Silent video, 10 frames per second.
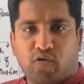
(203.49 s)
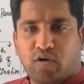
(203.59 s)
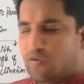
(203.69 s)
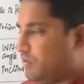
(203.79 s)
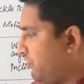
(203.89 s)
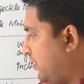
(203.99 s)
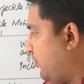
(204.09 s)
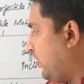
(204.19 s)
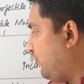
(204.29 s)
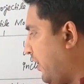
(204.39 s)
और
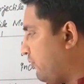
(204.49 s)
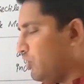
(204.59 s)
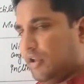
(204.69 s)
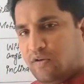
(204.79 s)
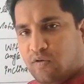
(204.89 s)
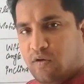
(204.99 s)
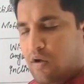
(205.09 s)
3.5 को देखो